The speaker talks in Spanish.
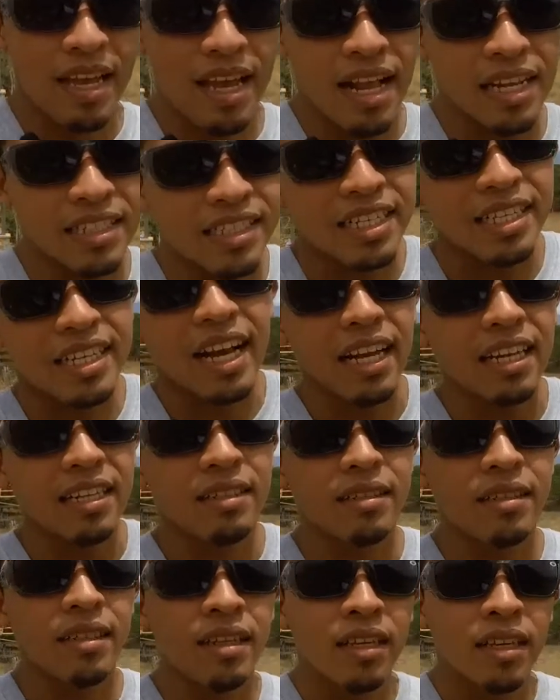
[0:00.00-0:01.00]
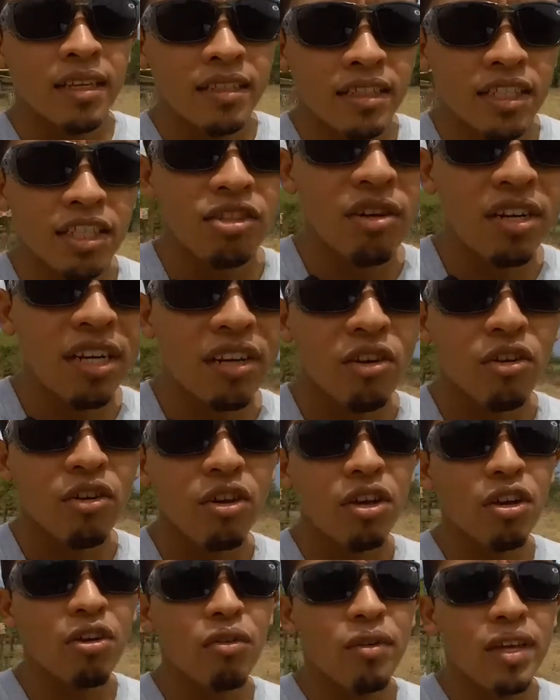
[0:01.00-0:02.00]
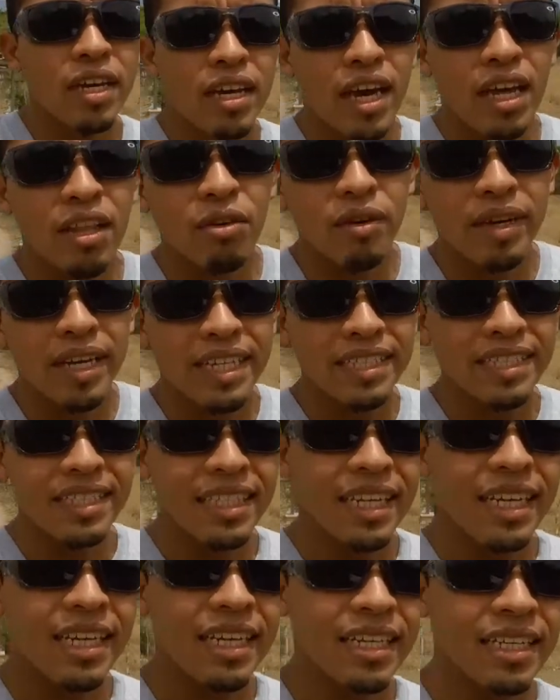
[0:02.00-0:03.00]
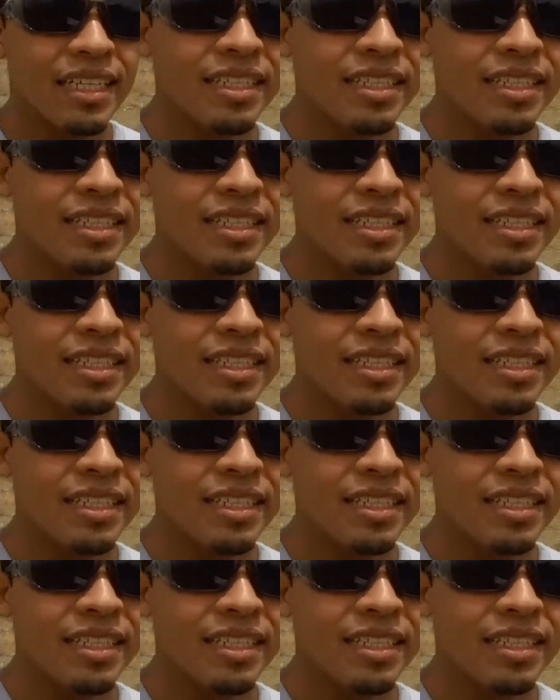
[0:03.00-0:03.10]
el Chilcal, sitio arqueológico ubicado entre